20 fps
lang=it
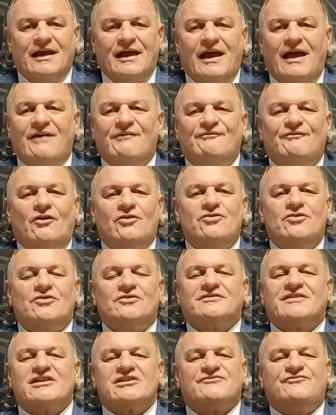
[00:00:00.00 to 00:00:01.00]
e
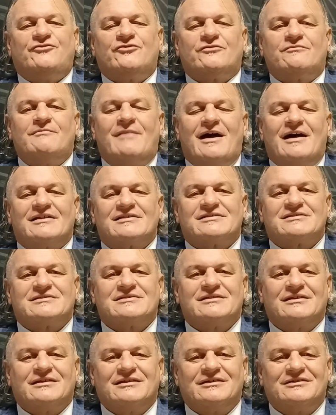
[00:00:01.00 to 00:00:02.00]
vogliono
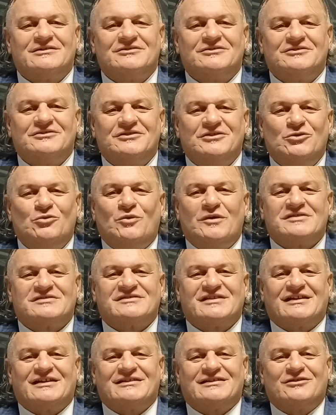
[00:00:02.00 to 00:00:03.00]
trasformarsi in
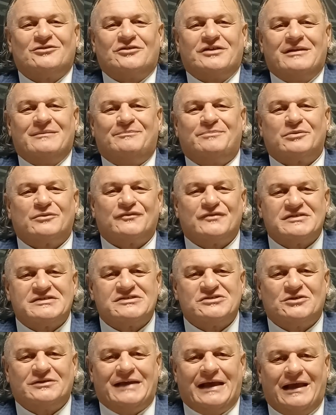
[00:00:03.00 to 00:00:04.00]
queste categorie
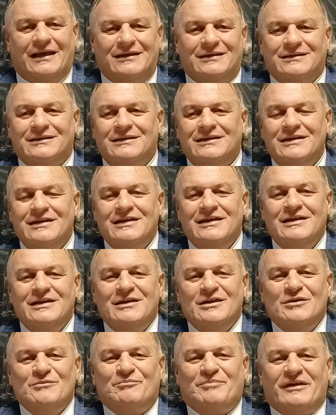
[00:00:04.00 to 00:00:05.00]
professionali
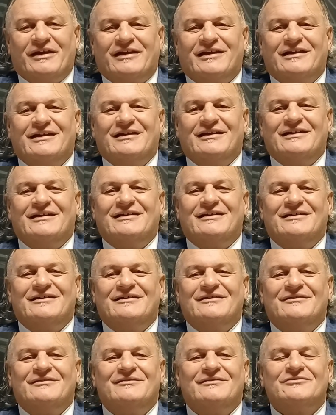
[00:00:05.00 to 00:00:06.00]
per
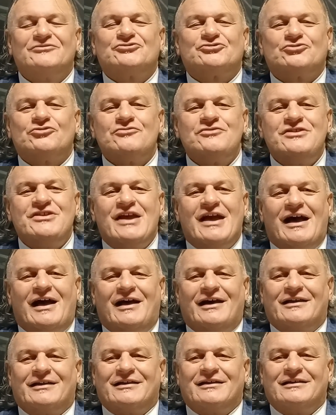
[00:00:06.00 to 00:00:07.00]
eh,
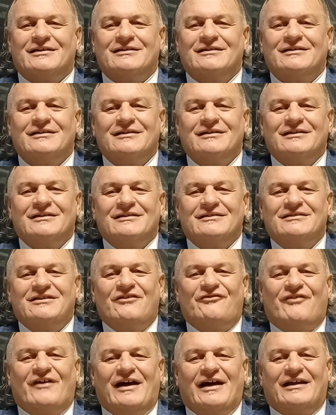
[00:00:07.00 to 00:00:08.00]
sognare
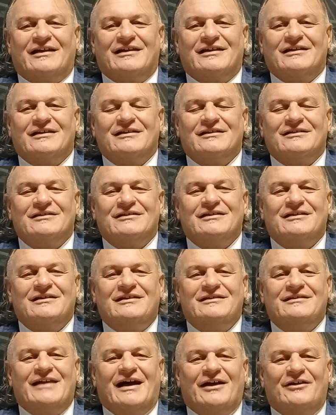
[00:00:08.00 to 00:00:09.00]
di fare
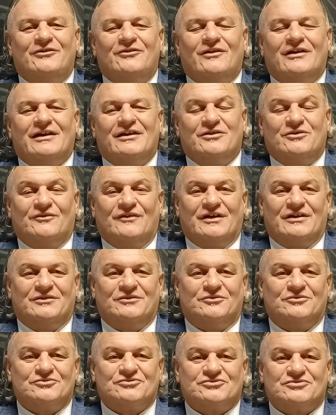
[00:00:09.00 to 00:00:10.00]
il danno alla
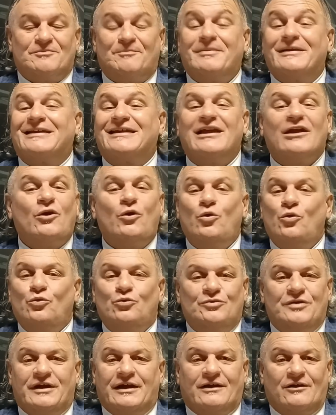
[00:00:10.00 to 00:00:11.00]
Juventus, perché è
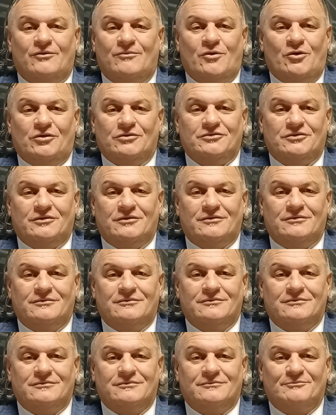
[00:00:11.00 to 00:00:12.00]
l'unico
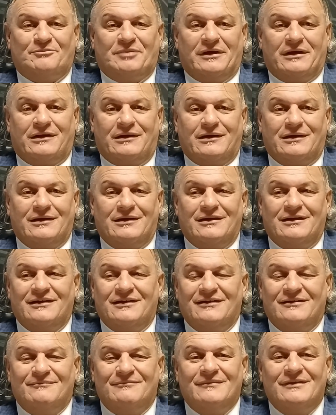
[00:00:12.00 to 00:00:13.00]
modo per
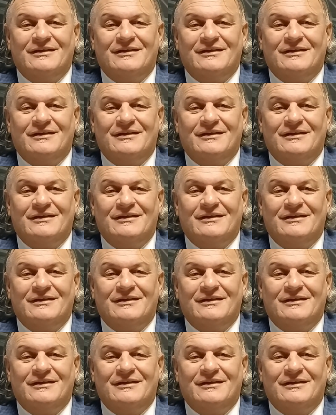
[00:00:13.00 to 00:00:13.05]
eh,